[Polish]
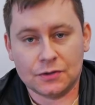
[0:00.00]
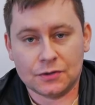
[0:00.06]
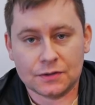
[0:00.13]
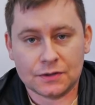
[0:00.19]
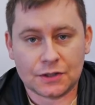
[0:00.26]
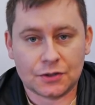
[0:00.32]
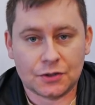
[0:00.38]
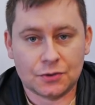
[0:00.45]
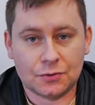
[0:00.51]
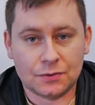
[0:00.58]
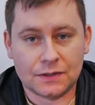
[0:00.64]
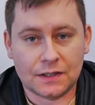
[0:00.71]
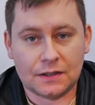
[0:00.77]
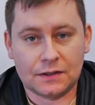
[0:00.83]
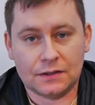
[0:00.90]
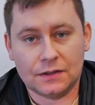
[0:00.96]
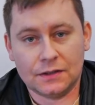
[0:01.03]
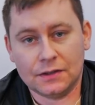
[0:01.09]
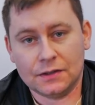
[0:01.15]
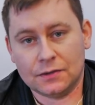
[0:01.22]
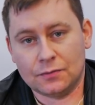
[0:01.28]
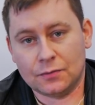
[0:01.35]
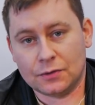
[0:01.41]
1600
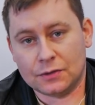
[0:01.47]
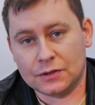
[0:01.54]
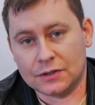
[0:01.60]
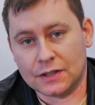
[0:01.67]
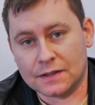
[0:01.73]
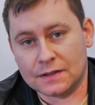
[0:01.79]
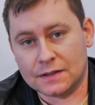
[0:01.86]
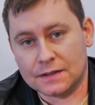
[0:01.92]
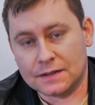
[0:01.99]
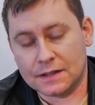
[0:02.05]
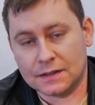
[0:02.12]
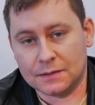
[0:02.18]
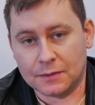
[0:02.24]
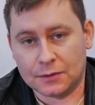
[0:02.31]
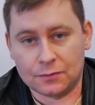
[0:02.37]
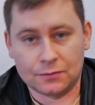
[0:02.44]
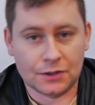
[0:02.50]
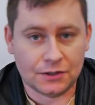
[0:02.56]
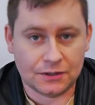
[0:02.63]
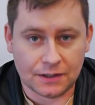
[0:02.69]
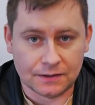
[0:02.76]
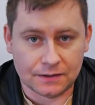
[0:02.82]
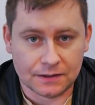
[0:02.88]
i 2000 cm3.